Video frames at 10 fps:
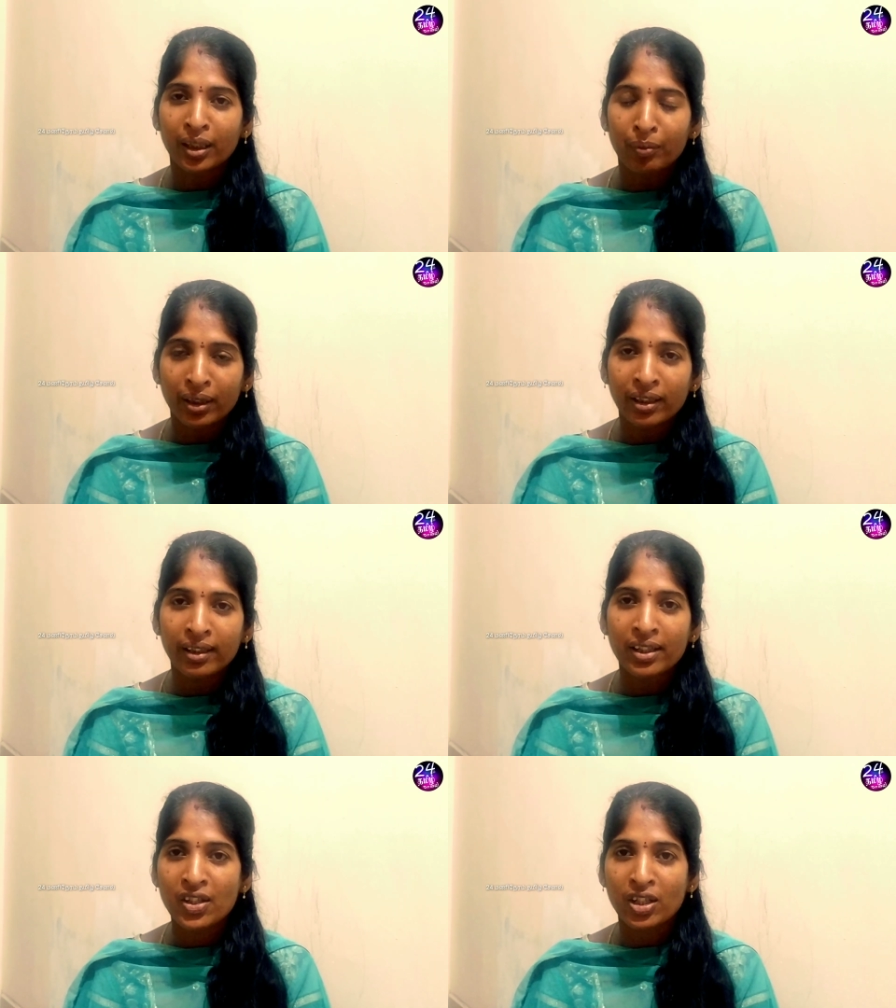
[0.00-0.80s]
அந்த மண்
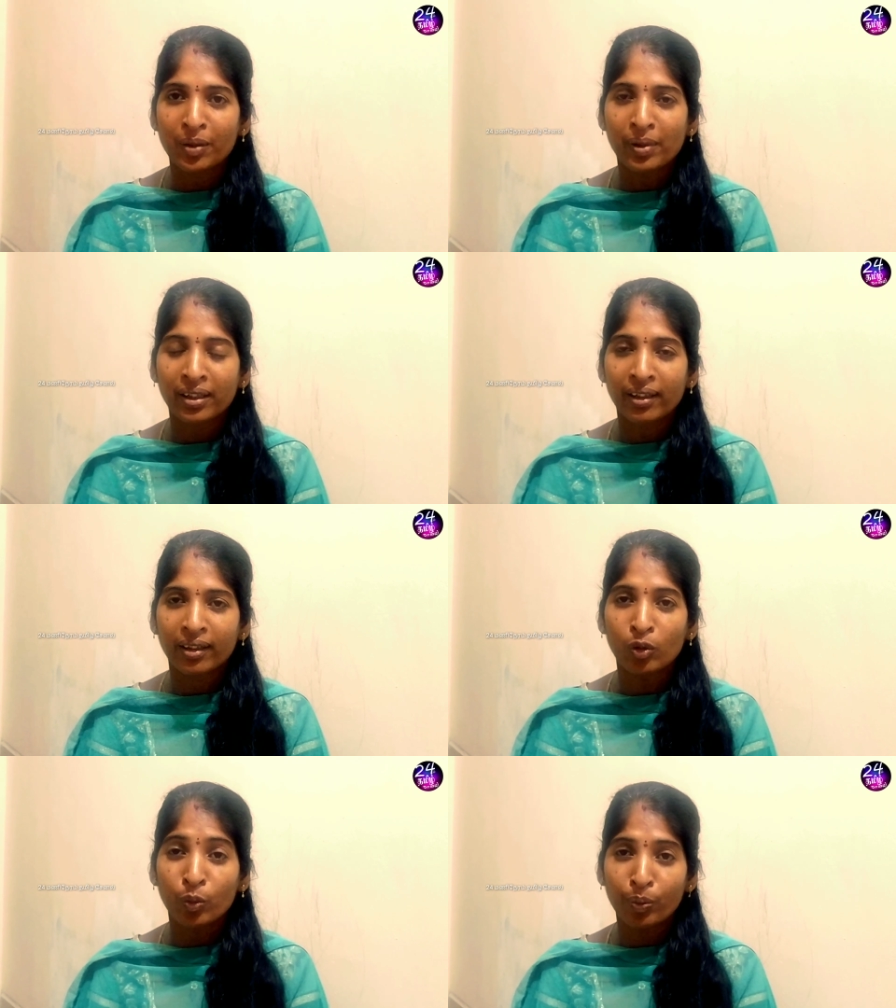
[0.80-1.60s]
இருந்துச்சு
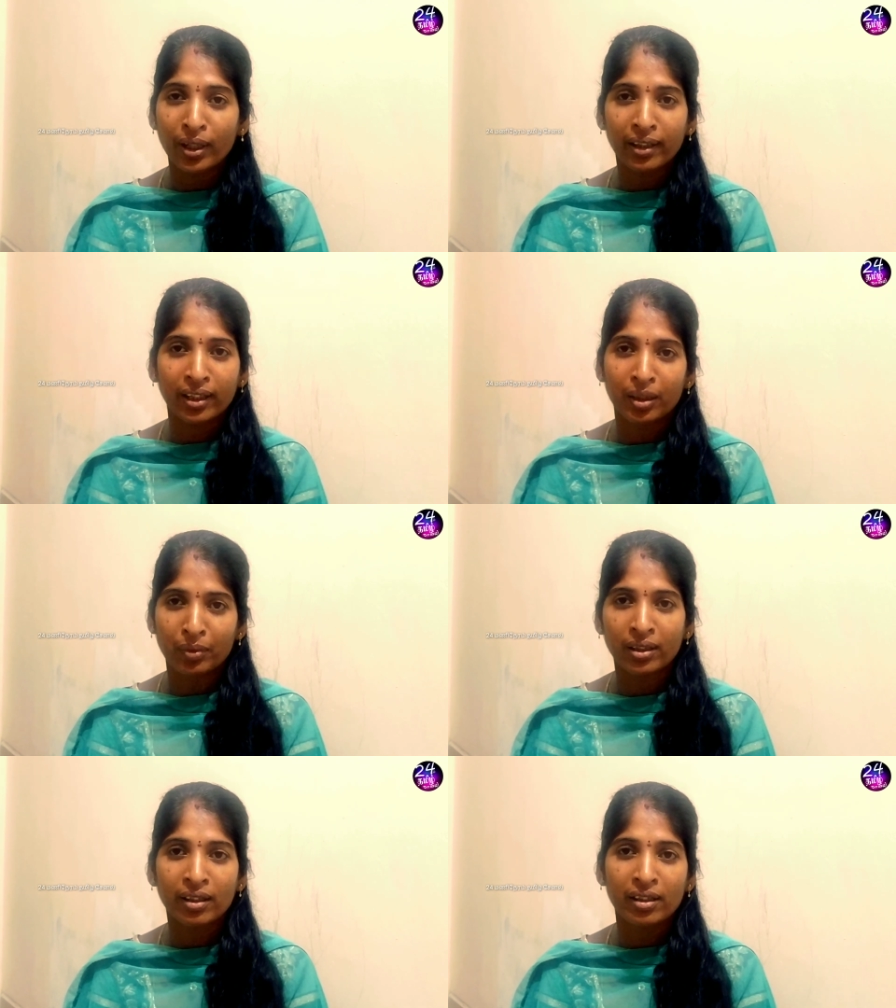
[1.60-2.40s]
அப்படின்னாக்கா உப்பாக இருக்கிற
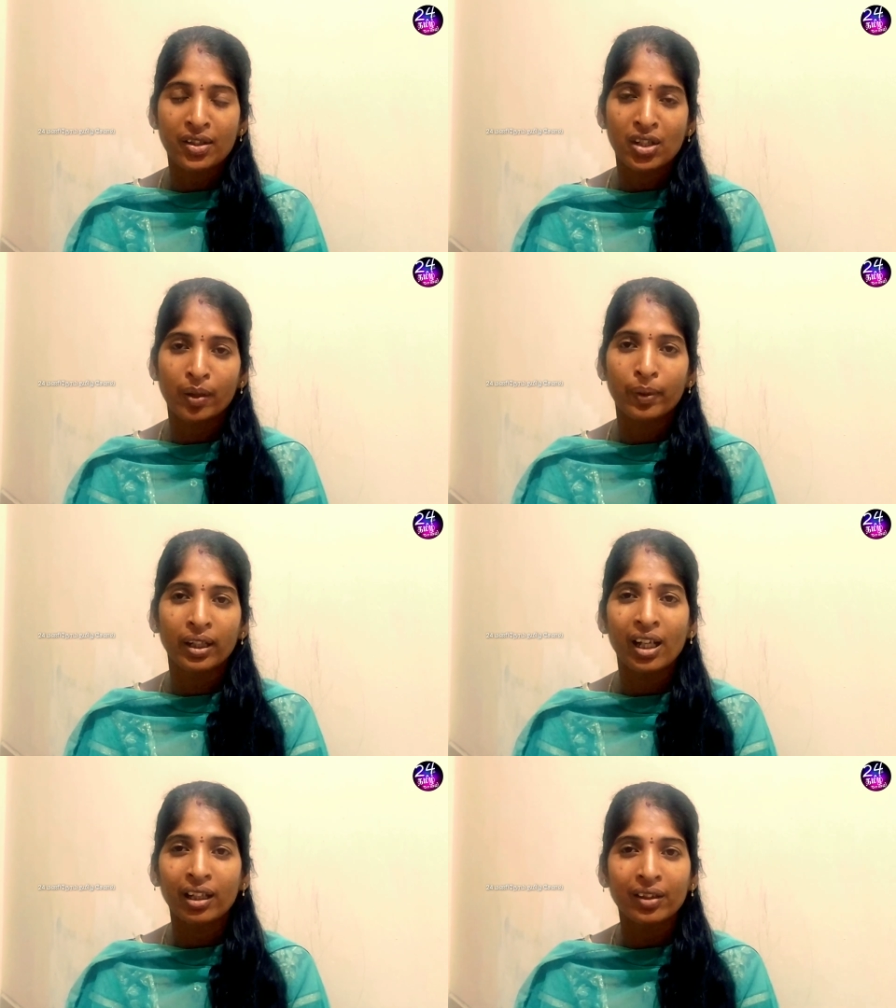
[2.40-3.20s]
அந்த மண் இருந்துச்சு
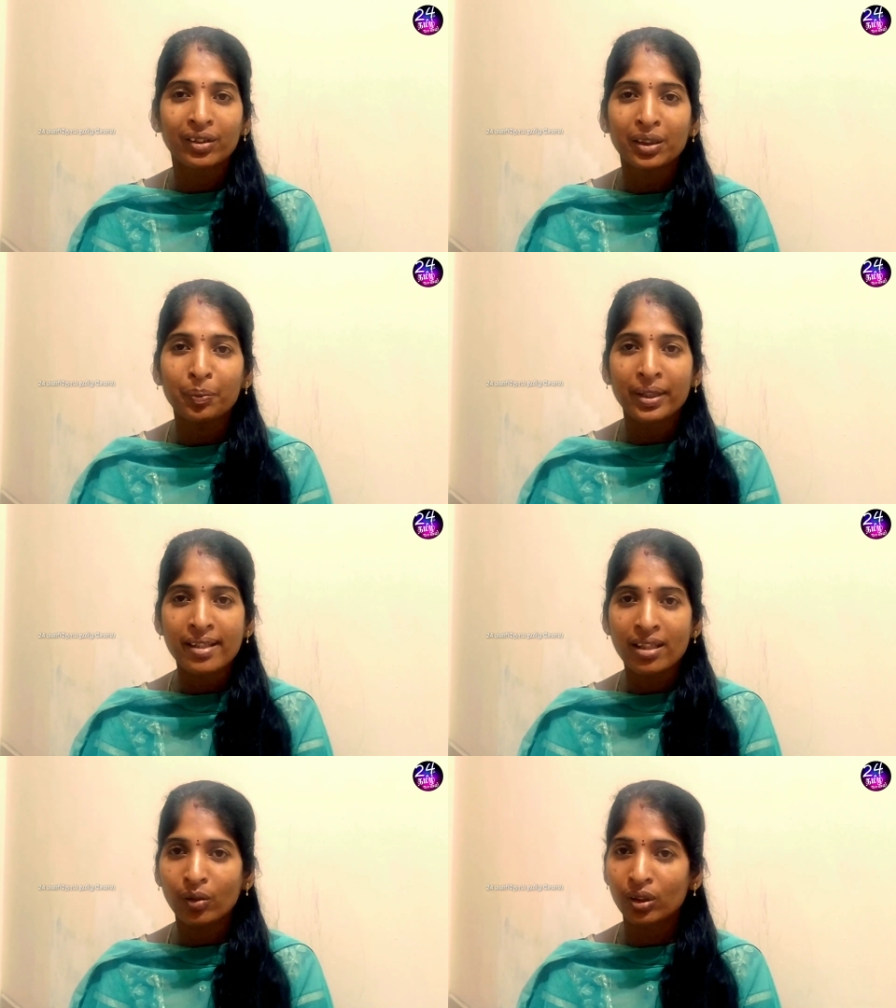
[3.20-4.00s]
அப்படின்னா அங்கே வந்து
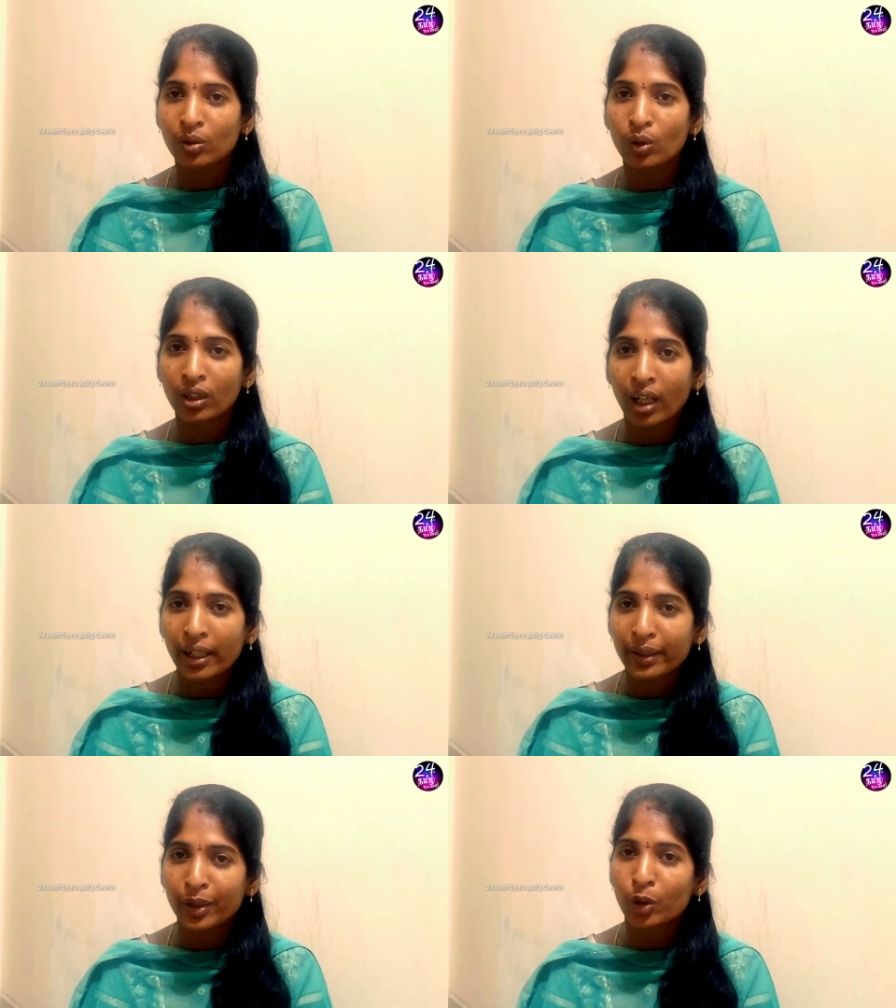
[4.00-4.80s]
பெருசாக வந்து ஒரு
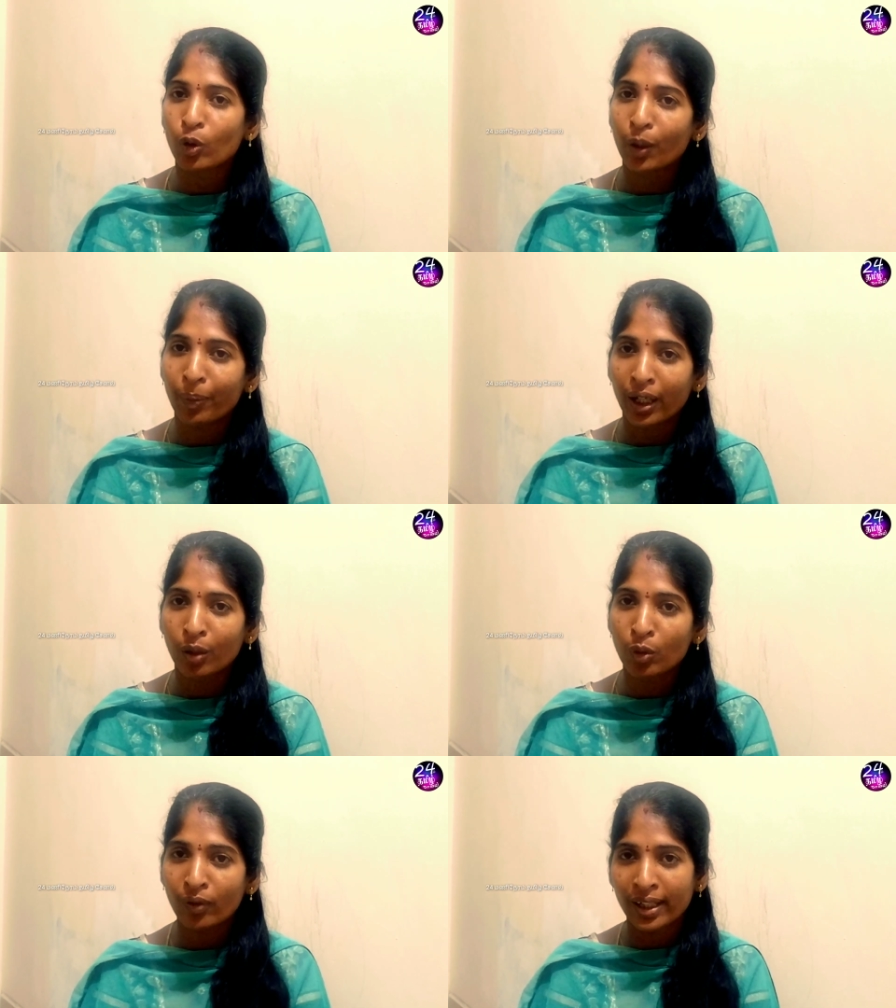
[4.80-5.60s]
காய்கறியோ இல்லை
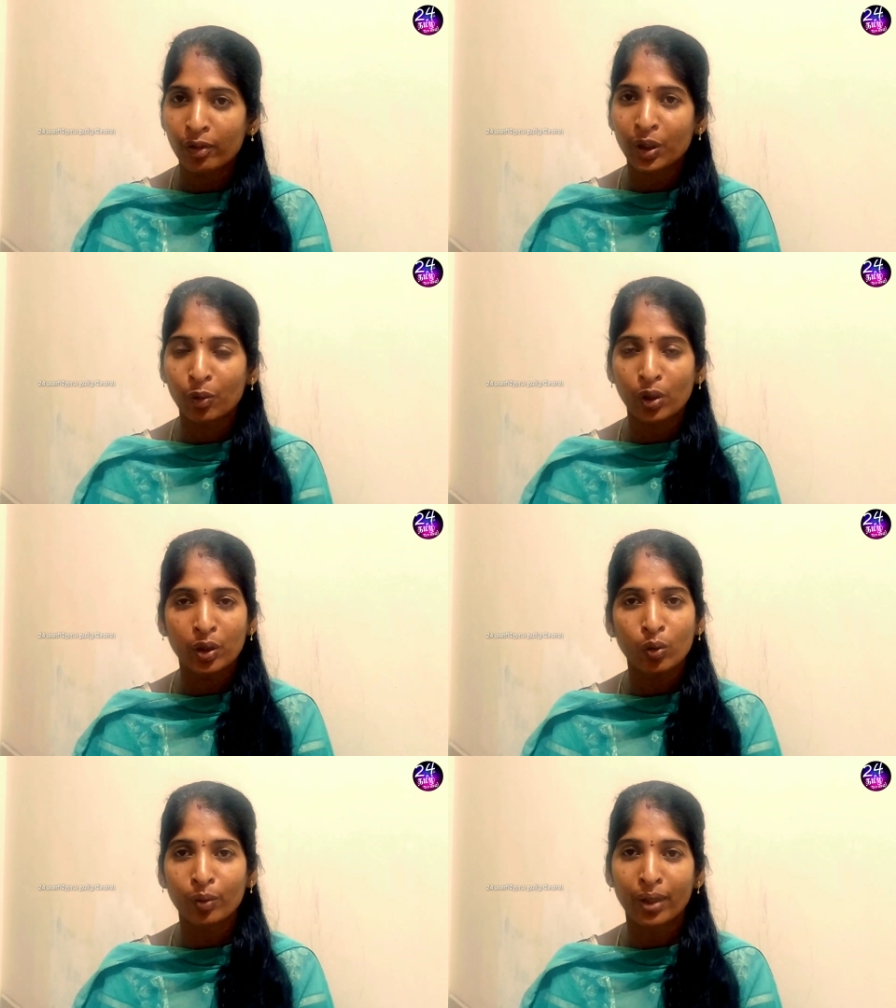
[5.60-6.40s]
பழமோ
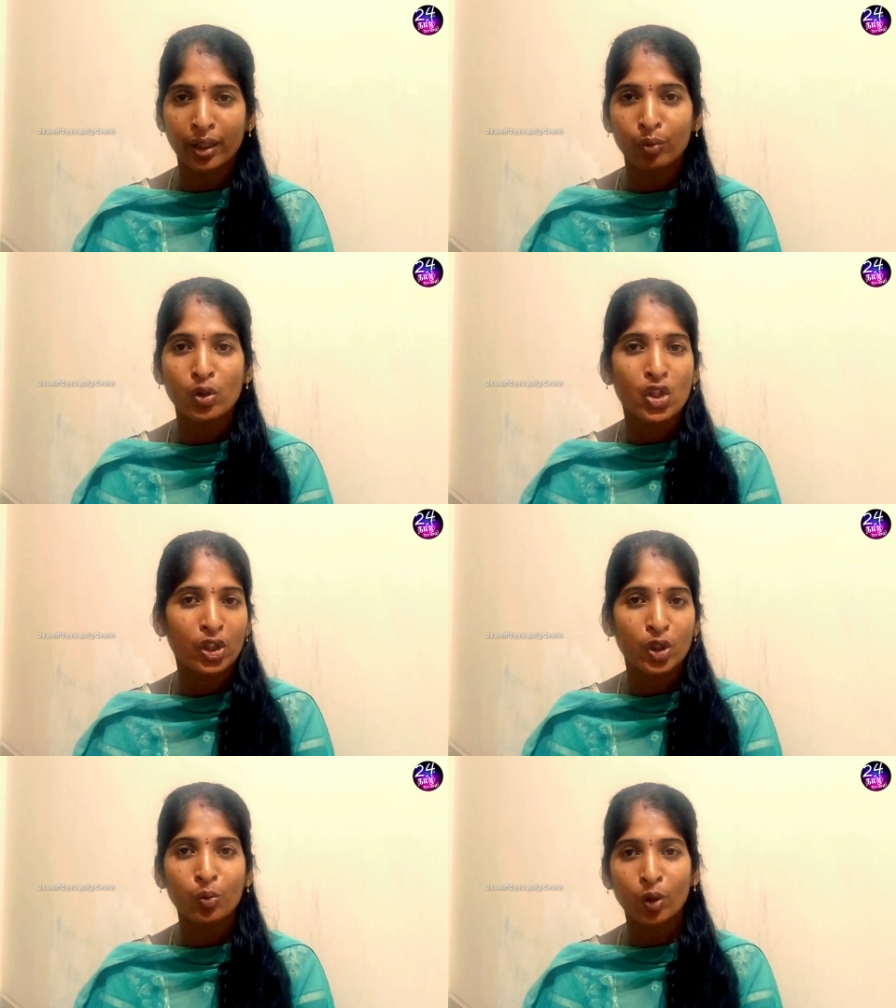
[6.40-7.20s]
விளைவிக்கக்கூடிய ஒரு மரமோ
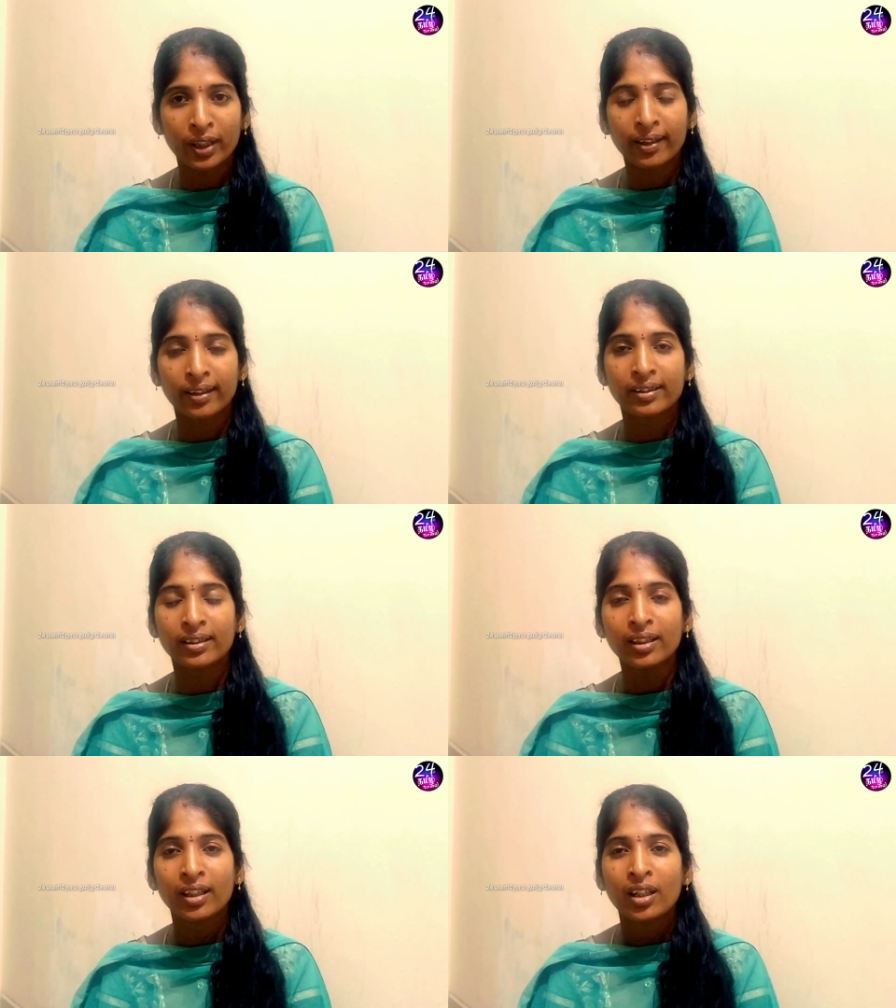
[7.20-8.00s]
செடியோ முளைக்காது